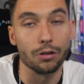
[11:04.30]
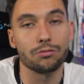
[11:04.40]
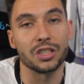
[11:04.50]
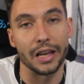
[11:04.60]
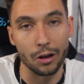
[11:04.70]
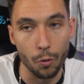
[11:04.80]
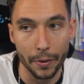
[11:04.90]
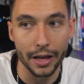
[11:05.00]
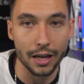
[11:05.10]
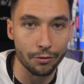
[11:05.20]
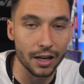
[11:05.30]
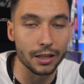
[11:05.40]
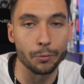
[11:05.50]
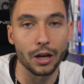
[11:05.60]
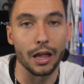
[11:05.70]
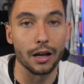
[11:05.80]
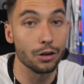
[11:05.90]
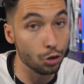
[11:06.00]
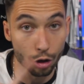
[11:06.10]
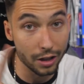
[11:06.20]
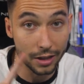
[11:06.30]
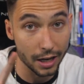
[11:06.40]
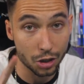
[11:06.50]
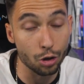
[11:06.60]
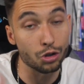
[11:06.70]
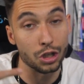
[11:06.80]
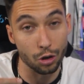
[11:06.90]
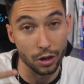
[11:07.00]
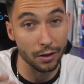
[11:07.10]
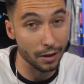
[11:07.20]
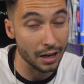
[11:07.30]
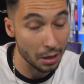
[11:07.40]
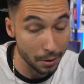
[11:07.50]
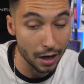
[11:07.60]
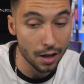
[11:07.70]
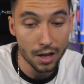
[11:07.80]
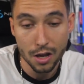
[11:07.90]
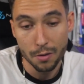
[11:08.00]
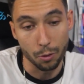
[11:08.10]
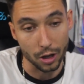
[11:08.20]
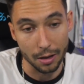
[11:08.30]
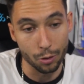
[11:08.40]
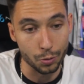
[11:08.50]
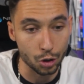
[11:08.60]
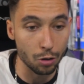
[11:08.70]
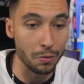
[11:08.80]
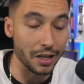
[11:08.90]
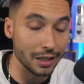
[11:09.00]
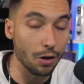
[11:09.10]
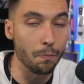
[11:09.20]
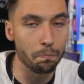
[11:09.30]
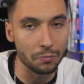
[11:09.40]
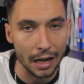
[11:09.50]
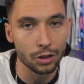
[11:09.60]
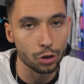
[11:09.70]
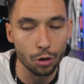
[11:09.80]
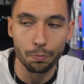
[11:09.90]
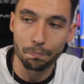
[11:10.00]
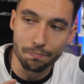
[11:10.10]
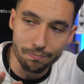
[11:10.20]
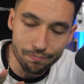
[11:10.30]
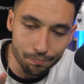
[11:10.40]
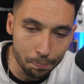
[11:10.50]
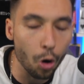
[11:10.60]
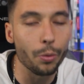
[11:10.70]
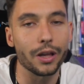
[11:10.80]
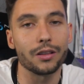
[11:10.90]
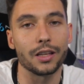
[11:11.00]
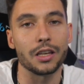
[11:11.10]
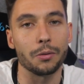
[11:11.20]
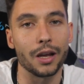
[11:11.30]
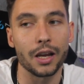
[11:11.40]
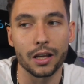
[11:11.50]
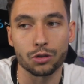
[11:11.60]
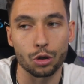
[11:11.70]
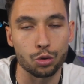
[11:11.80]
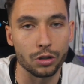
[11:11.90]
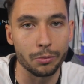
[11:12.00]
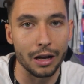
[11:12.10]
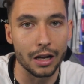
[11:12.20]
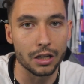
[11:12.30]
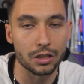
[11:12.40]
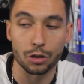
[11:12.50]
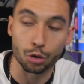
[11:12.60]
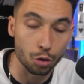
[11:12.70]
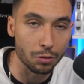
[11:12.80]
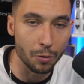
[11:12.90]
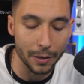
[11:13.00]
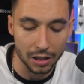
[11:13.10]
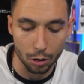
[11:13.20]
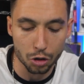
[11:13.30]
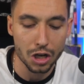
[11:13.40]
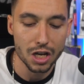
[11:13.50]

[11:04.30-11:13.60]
se recupere aquí a final de temporada, no de lesión, sino de nivel, porque hemos visto a Militao un tanto Mm, pobre de nivel estos, estos últimos partidos.